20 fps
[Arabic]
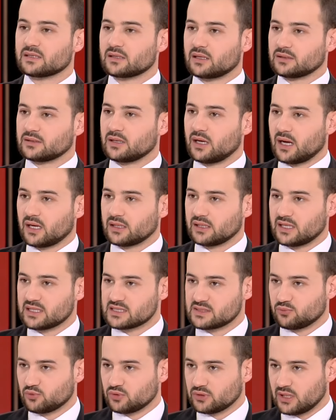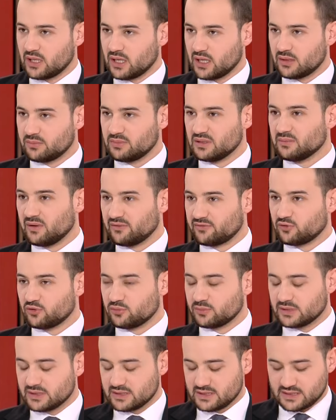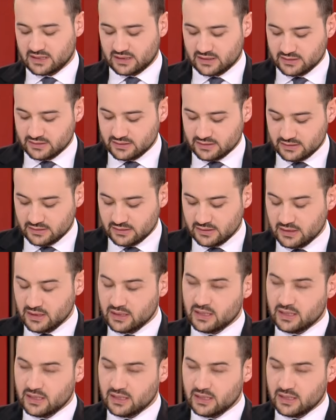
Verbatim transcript: القضاء على حزب الله نعم. بالمفهوم الاسرائيلي.